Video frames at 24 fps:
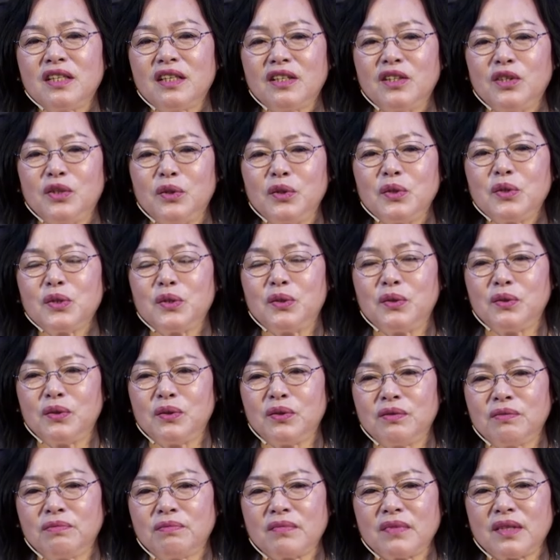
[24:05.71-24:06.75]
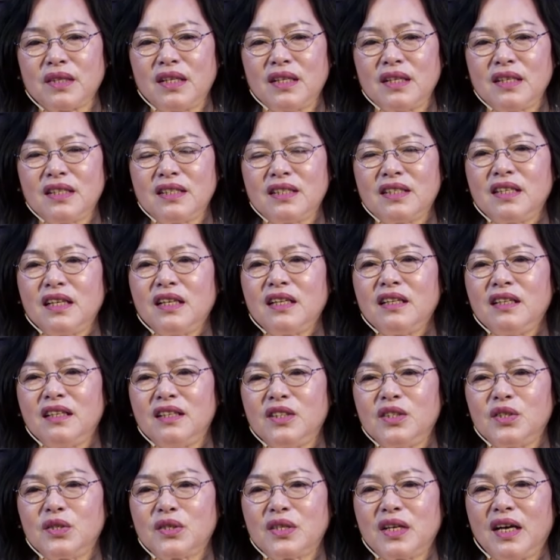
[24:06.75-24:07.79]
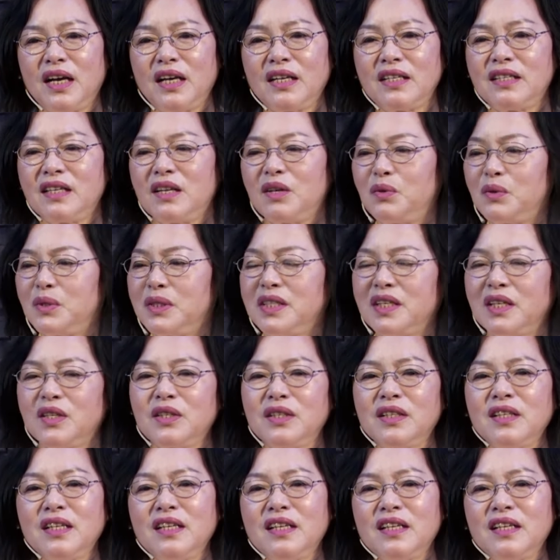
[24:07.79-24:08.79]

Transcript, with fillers: 有一种心理，就是哎，让我先。